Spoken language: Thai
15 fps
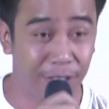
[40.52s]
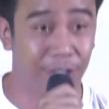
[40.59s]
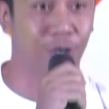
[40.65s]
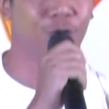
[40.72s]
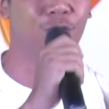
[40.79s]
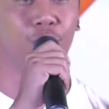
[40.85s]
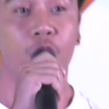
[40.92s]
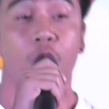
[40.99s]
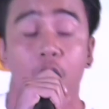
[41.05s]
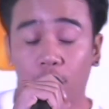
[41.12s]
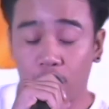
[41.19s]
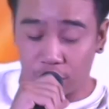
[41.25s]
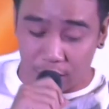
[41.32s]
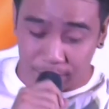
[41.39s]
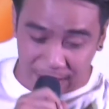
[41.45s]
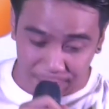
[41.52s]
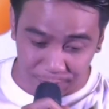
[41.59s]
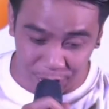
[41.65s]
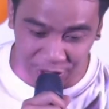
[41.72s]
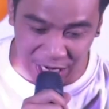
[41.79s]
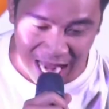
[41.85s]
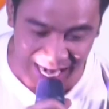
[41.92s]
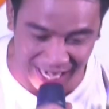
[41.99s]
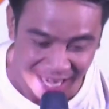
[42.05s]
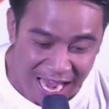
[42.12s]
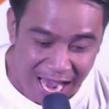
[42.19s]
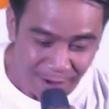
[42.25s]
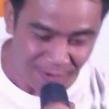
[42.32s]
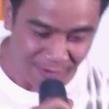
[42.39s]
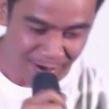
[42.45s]
ยังไม่ตายก็ต้องรีบจัดนะ
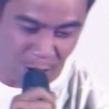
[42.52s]
คะเพราะ